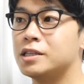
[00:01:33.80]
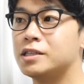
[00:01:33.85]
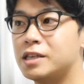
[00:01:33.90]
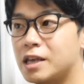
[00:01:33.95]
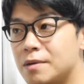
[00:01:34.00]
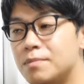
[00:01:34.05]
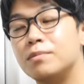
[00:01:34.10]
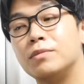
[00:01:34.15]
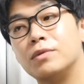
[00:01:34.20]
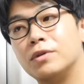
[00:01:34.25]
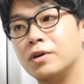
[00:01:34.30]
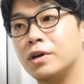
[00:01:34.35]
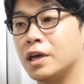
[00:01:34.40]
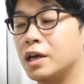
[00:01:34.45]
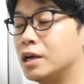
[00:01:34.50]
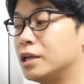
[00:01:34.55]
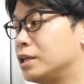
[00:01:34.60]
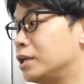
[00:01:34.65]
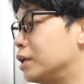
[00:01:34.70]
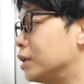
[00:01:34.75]
全部の部
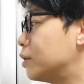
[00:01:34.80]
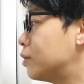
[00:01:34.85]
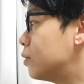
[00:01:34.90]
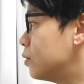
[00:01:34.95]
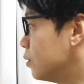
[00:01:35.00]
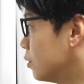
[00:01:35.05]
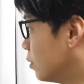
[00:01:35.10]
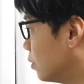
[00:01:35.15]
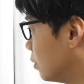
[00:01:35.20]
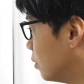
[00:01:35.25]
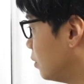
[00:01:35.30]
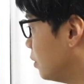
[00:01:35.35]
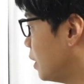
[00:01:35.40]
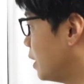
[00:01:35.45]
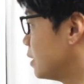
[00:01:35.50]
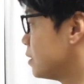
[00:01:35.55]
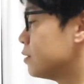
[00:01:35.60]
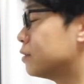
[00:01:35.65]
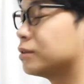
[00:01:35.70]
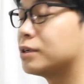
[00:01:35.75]
屋にこの
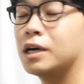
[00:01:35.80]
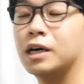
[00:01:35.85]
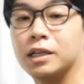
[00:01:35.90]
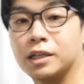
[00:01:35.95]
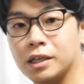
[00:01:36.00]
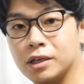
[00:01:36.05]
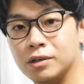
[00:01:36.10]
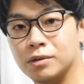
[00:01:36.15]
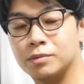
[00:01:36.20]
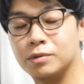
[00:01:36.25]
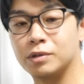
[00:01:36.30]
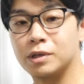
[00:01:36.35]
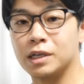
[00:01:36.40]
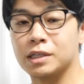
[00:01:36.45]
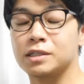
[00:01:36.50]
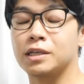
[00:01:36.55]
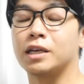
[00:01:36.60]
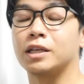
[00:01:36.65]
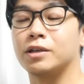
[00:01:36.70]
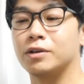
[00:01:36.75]
レースのカーテンを僕は
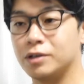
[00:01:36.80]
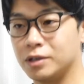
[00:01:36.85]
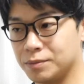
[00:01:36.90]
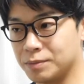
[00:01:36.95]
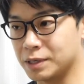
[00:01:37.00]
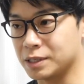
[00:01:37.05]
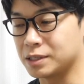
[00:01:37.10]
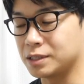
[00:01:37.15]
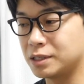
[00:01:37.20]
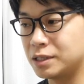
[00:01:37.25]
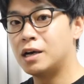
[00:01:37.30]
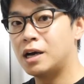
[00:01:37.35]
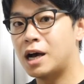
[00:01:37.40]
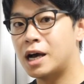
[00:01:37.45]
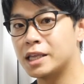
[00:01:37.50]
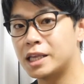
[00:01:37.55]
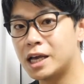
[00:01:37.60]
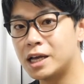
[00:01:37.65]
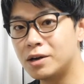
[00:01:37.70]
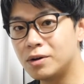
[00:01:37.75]
つけております
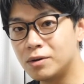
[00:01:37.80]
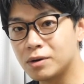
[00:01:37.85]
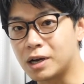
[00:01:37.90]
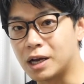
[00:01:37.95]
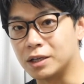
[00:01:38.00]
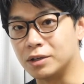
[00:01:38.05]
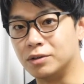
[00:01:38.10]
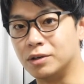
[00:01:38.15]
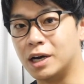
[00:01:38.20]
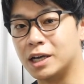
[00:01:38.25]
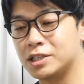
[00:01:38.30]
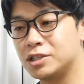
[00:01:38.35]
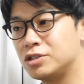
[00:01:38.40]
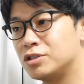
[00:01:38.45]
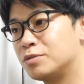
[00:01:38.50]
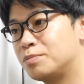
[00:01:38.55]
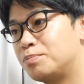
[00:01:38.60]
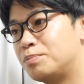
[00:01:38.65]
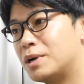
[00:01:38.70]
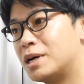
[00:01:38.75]
肌老化の
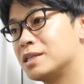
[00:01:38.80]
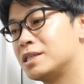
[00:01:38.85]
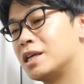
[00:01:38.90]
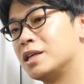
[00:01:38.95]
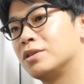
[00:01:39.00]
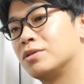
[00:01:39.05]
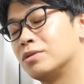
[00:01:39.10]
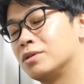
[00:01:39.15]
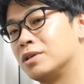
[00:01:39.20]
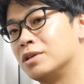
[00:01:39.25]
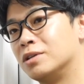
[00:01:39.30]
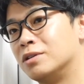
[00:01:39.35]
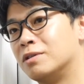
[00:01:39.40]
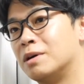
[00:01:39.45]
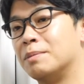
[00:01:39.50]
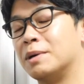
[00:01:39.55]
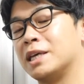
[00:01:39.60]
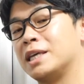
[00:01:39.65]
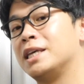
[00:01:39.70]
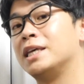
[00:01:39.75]
80%っていうの
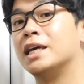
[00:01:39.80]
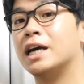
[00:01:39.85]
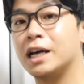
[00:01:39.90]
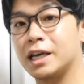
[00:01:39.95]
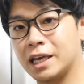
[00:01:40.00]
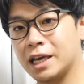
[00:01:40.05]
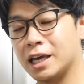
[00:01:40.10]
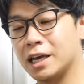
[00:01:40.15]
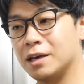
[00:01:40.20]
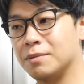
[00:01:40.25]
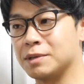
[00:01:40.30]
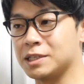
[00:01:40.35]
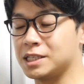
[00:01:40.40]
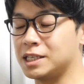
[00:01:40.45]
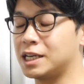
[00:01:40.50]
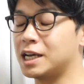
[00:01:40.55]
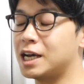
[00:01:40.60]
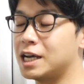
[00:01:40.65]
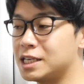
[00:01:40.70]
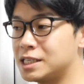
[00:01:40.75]
はま日焼け
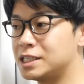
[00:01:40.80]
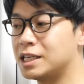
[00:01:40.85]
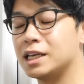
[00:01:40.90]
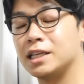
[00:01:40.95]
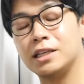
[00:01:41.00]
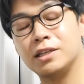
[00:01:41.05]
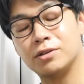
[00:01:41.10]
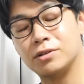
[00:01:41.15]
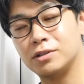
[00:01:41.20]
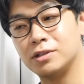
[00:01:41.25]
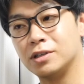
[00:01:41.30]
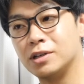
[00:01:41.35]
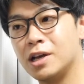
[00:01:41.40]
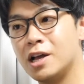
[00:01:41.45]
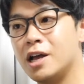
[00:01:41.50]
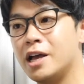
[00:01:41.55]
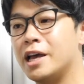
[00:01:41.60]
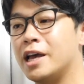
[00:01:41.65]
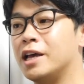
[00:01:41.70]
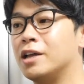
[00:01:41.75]
紫外線による
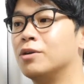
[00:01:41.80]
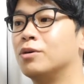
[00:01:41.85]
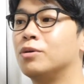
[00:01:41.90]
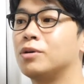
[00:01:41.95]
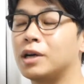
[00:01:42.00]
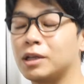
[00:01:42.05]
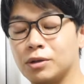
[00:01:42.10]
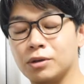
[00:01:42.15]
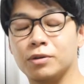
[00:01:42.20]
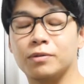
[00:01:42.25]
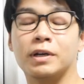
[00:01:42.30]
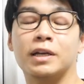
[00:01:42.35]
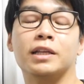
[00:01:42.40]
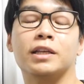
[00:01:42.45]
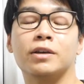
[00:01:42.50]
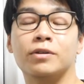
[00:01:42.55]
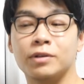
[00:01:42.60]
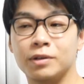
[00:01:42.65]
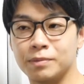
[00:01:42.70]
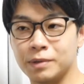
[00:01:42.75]
老化と言われ
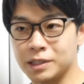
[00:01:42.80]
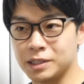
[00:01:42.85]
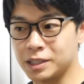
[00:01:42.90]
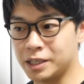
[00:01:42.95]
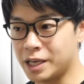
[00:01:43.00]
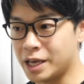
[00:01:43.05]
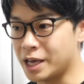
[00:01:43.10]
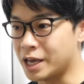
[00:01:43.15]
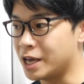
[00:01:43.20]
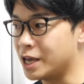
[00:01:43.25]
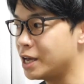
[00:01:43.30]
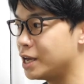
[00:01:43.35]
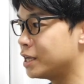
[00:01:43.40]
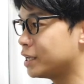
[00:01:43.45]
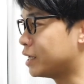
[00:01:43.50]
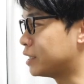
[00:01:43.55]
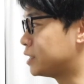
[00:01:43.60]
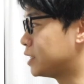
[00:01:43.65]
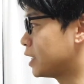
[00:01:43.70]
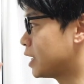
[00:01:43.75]
ておりまして
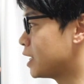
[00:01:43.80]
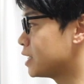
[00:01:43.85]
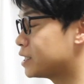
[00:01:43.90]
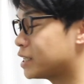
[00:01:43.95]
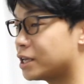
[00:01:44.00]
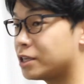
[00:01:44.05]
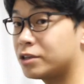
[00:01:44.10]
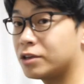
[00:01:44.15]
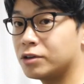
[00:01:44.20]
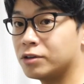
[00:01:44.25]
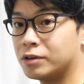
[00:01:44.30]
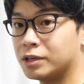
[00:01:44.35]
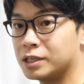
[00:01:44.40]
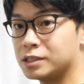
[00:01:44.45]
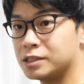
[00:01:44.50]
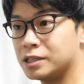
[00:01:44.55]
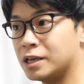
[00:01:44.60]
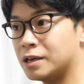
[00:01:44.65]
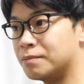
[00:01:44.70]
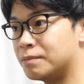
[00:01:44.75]
紫外線っていうのはで
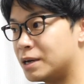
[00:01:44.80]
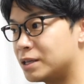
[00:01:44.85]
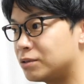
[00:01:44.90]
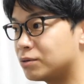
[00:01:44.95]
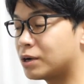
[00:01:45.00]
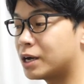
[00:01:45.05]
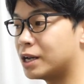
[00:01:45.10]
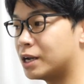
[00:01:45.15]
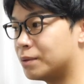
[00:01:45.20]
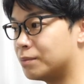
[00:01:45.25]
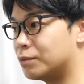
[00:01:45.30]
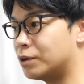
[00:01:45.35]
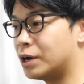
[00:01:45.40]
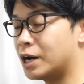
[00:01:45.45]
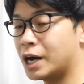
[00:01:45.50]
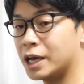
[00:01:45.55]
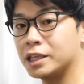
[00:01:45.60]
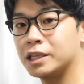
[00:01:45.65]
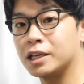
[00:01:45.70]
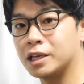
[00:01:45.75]
すね窓からも
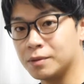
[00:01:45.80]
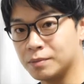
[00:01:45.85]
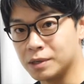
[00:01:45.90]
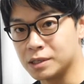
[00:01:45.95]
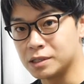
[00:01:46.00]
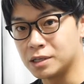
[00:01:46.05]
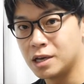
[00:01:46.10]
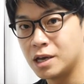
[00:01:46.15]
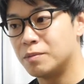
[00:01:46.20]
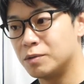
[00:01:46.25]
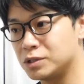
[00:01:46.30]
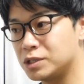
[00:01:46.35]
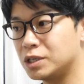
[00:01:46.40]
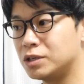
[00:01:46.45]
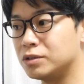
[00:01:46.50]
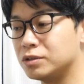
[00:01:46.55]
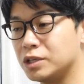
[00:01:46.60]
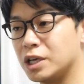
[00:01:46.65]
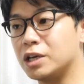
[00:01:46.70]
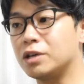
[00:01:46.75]
入ってきますもち
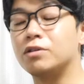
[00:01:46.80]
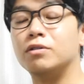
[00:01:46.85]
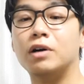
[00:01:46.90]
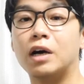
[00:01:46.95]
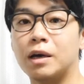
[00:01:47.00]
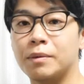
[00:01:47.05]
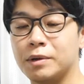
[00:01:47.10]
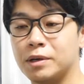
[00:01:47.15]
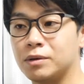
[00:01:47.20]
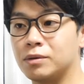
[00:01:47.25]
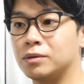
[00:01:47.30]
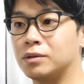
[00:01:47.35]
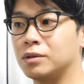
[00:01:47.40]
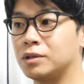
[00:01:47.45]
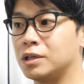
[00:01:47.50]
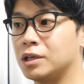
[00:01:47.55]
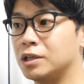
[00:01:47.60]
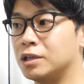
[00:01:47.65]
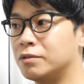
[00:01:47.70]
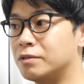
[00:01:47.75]
ろん日光を浴びることっ
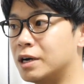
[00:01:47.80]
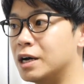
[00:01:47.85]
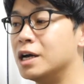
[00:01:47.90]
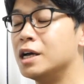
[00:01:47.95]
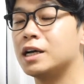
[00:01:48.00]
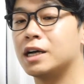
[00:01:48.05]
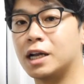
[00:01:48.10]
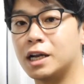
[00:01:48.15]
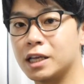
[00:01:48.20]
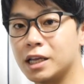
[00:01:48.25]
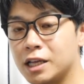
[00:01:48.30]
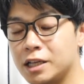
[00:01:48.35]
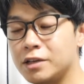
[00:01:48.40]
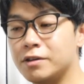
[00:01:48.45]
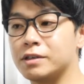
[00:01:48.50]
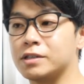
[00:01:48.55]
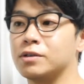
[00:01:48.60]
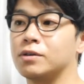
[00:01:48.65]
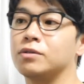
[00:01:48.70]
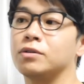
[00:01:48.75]
ていうのは体に
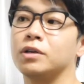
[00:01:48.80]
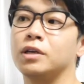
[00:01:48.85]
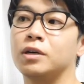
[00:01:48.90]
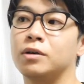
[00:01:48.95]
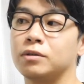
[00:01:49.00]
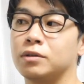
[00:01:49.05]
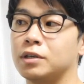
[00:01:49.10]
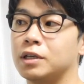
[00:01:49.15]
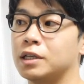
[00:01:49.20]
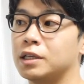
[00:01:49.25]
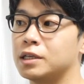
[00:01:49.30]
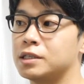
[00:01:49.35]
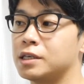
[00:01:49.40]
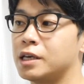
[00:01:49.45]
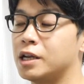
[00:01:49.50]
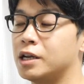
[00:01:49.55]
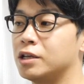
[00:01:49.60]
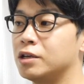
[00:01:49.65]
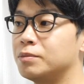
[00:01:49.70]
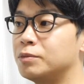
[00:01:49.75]
はすごくいいことなんです
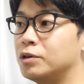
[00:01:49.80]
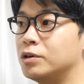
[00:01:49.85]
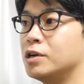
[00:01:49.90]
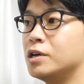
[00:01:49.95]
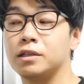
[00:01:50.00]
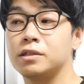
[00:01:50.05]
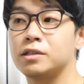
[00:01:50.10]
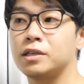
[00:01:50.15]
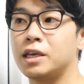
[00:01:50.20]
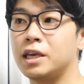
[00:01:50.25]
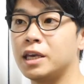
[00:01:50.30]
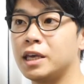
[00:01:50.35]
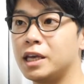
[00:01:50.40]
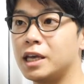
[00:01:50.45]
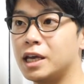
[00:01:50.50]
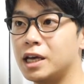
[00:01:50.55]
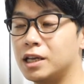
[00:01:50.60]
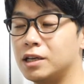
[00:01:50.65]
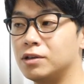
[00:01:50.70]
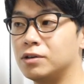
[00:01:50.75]
けれども
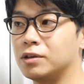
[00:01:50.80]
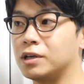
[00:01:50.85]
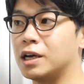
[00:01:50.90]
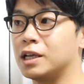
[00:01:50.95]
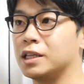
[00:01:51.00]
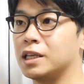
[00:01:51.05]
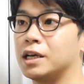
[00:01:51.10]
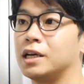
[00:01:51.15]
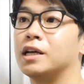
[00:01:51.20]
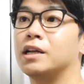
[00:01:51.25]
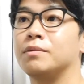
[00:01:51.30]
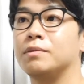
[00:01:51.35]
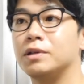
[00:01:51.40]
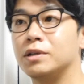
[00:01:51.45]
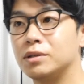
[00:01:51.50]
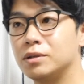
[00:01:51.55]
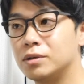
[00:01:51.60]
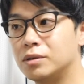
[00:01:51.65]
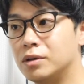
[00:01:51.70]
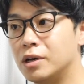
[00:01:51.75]
スキンケアの観点から見
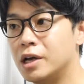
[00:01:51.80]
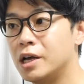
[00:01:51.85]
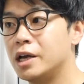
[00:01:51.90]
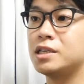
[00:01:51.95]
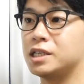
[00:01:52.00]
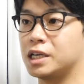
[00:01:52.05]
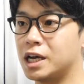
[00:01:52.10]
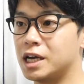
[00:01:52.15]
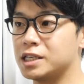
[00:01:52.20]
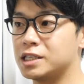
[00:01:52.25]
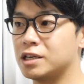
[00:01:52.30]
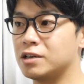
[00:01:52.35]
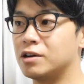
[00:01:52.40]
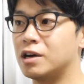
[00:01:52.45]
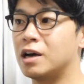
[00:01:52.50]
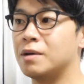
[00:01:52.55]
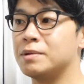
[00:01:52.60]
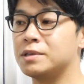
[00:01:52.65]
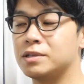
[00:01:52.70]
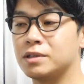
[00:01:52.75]
ると紫外線を
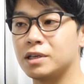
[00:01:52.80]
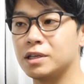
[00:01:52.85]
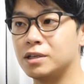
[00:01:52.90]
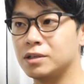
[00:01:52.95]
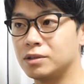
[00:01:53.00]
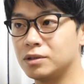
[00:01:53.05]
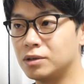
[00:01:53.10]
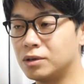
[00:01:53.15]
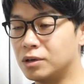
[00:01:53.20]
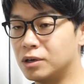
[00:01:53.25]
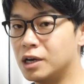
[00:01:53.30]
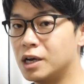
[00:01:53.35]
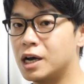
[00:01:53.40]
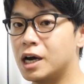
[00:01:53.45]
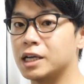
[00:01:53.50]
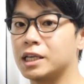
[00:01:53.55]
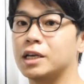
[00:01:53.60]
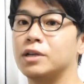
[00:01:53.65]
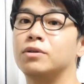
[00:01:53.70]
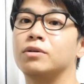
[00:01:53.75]
浴びすぎると
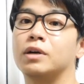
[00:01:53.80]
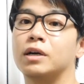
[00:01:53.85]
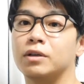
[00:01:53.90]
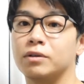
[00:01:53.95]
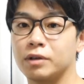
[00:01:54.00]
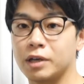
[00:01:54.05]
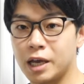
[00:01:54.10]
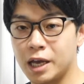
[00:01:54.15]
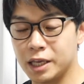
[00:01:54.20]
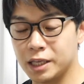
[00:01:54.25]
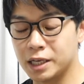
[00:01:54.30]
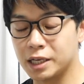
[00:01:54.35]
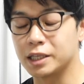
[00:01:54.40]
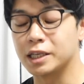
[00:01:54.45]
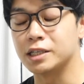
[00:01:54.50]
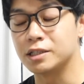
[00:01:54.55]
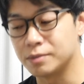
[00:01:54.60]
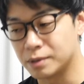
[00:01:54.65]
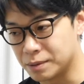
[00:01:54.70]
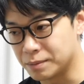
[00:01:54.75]
肌老化の原因になっ
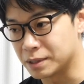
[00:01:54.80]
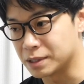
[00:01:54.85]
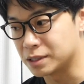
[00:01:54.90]
てしまいま